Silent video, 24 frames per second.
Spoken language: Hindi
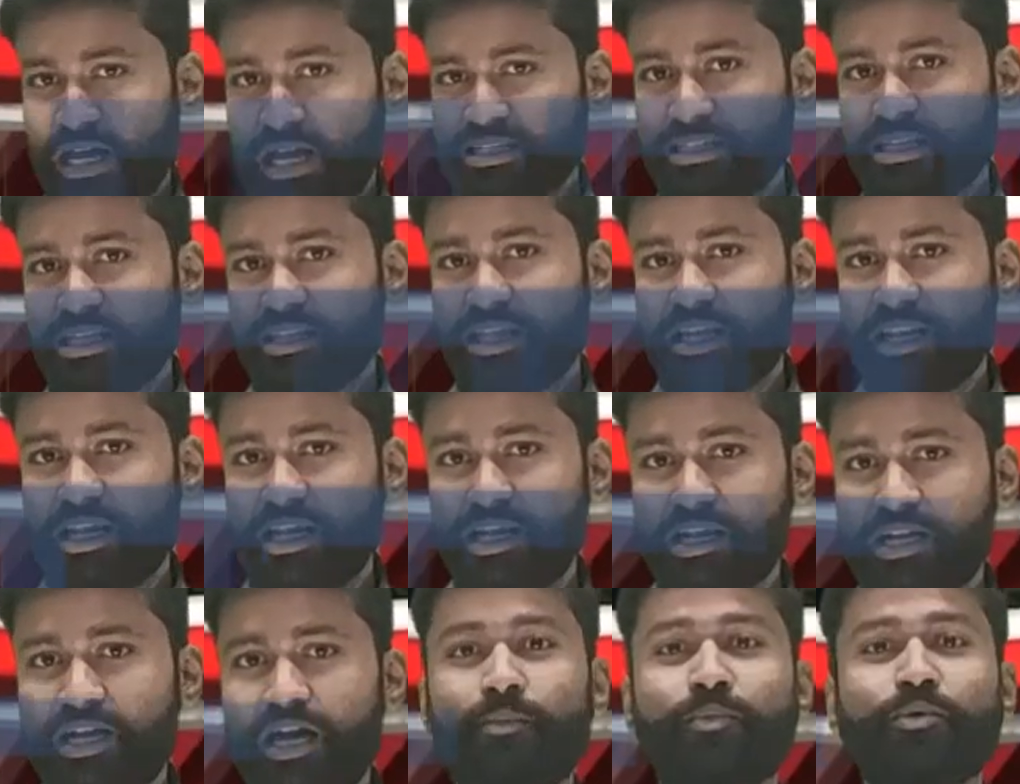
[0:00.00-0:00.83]
ताजा
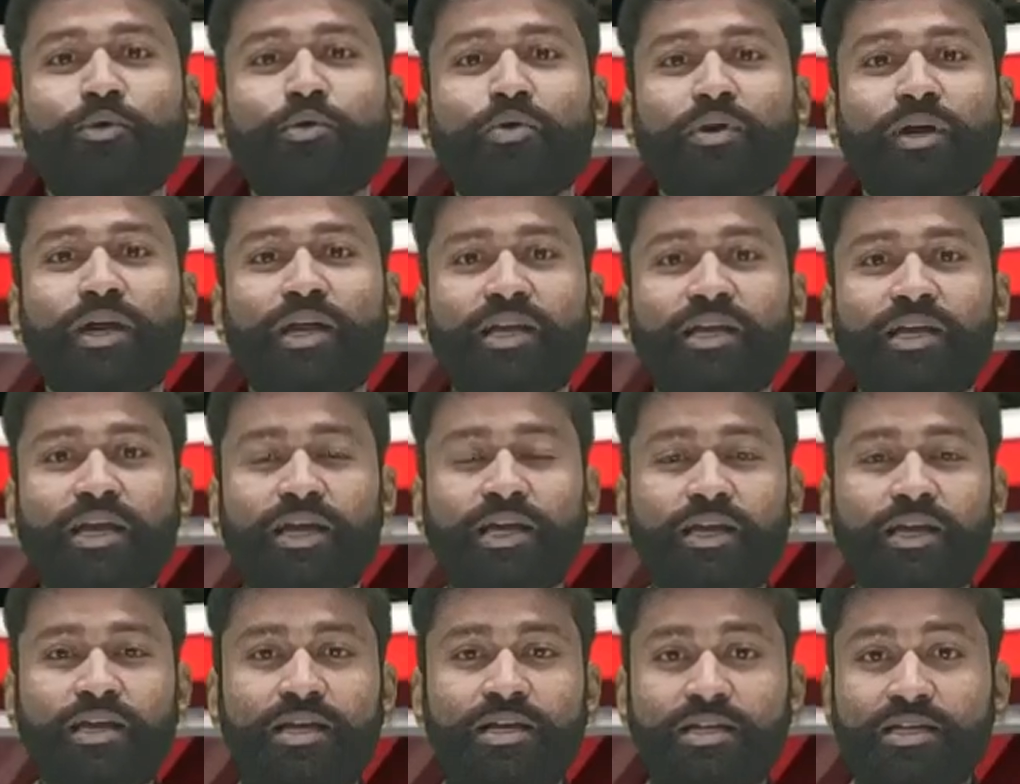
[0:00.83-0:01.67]
तरीन खबरों के
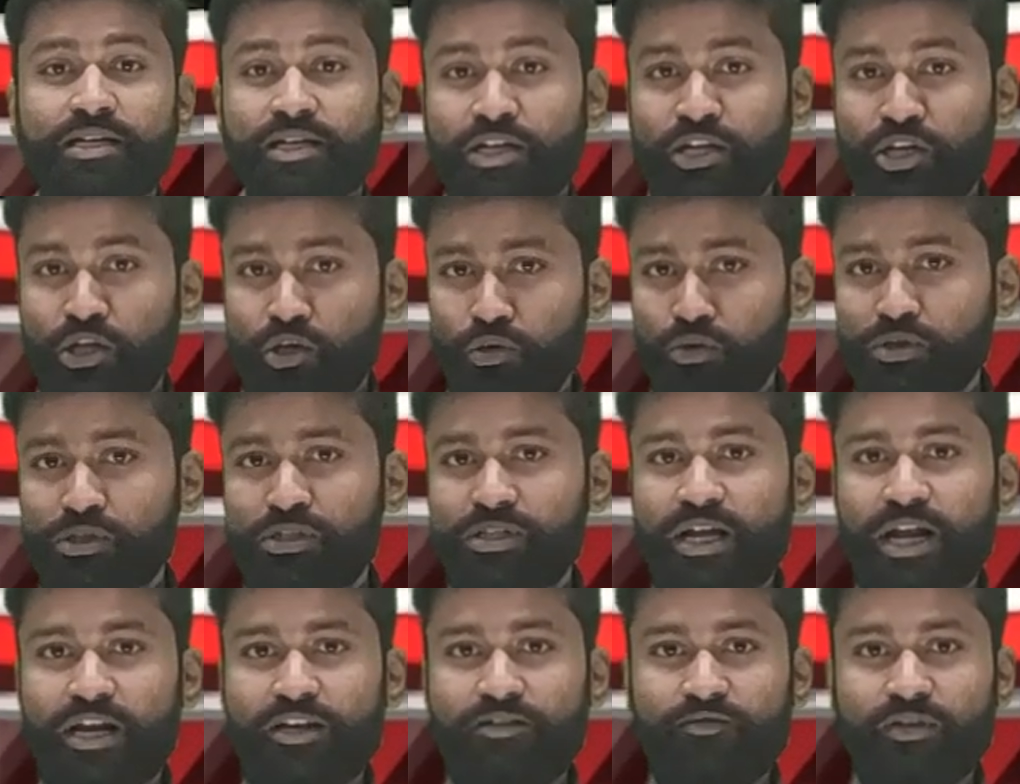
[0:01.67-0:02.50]
लिए न्यूज
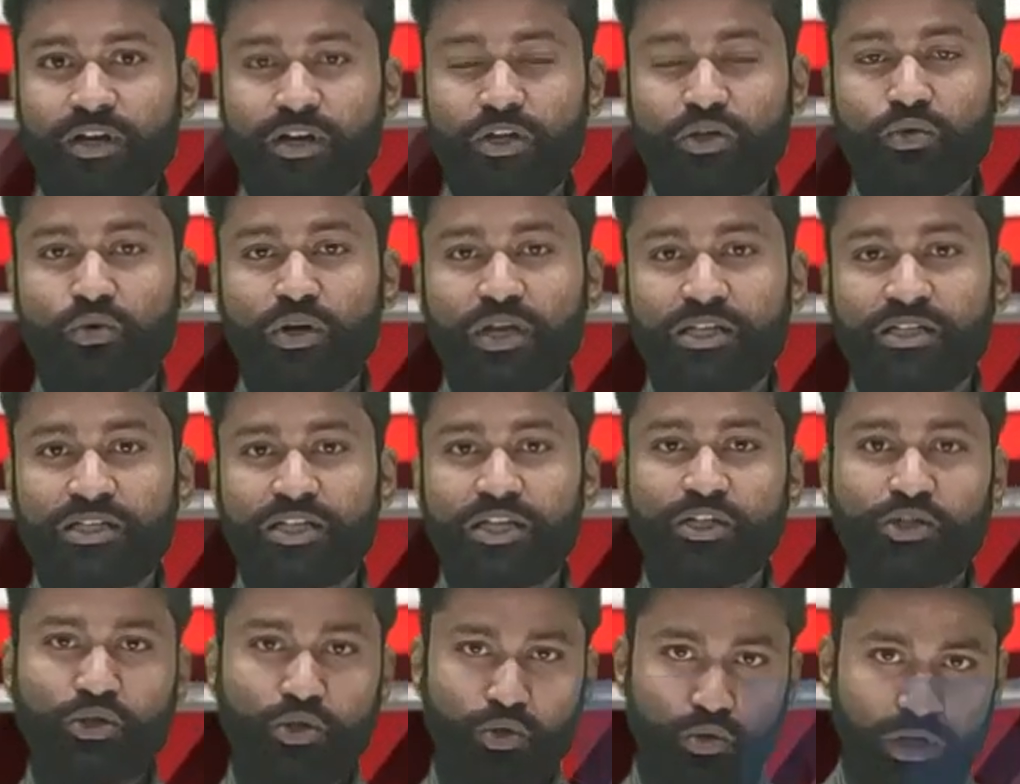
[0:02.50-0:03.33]
नेटवर्क टुडे
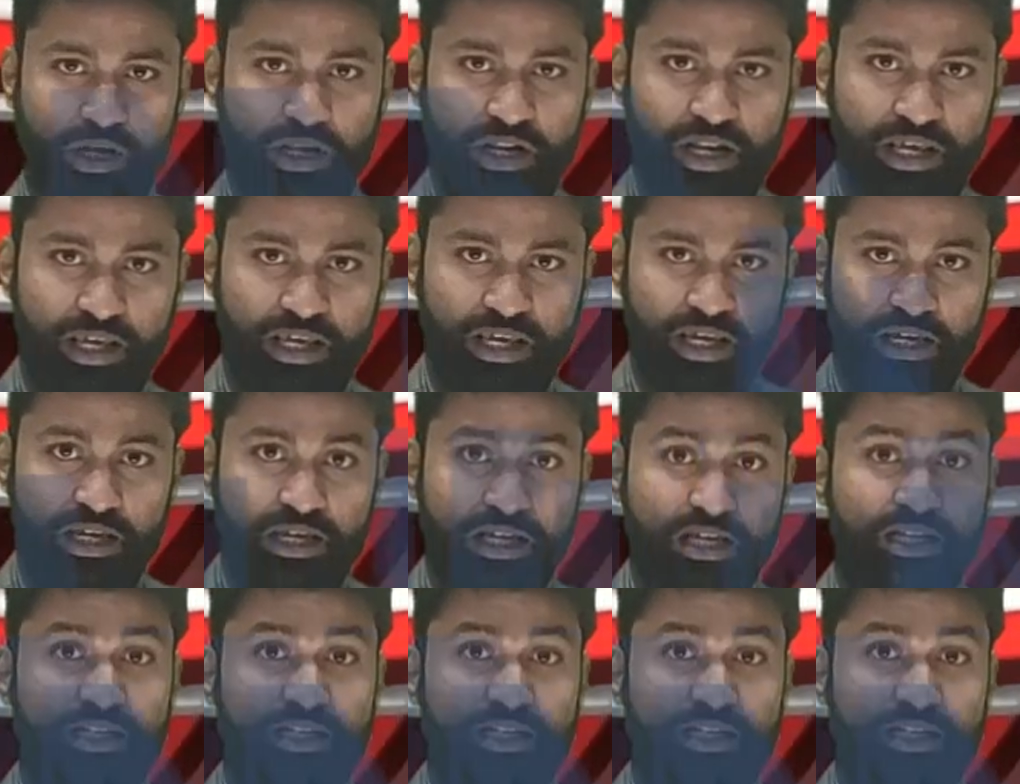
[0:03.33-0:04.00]
से जुड़े रहिए